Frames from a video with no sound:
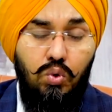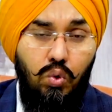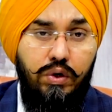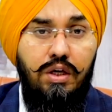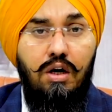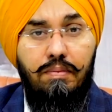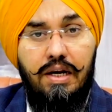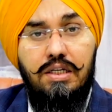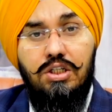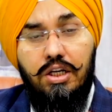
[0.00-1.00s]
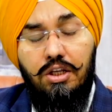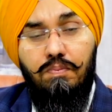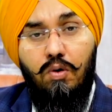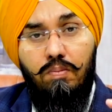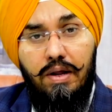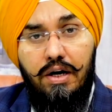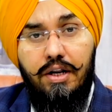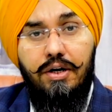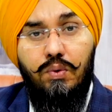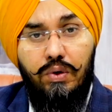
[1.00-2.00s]
तो ही हमारे ज़्यादा
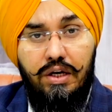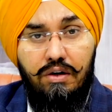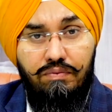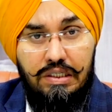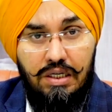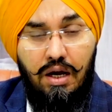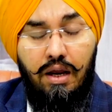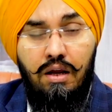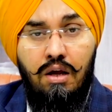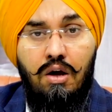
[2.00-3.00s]
प्रोबेबिलिटी टू गेन वीज़ा है